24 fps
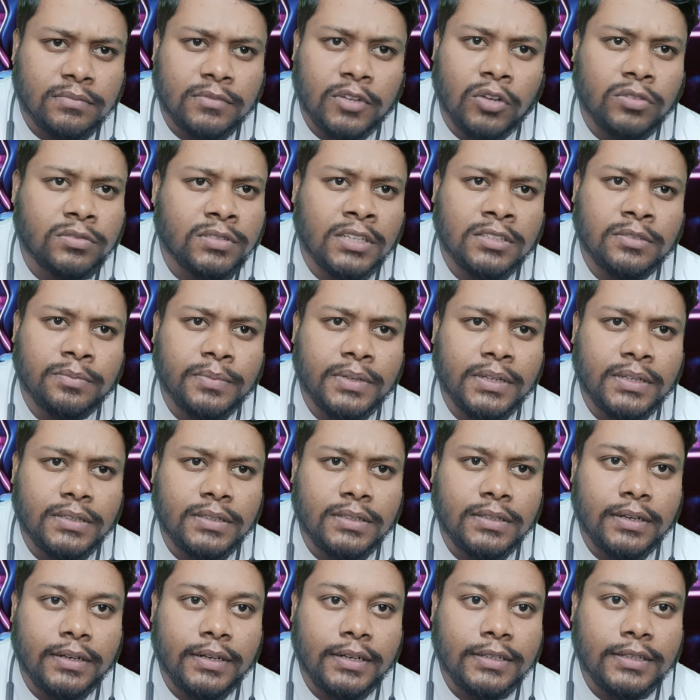और सच में
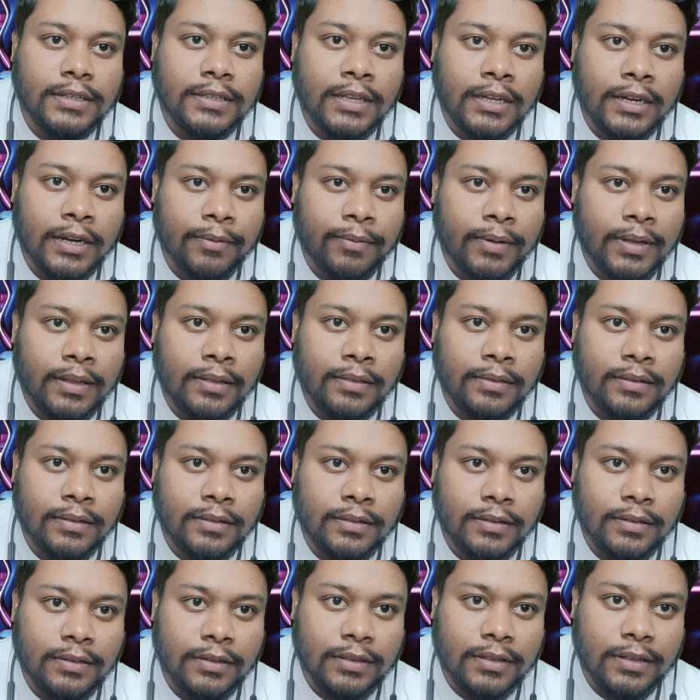ये टीजर देखने के
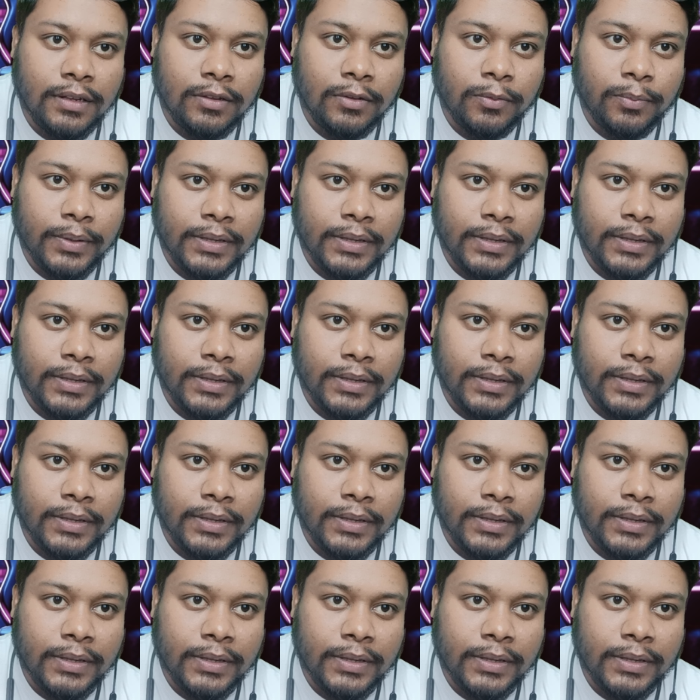बाद इतना तो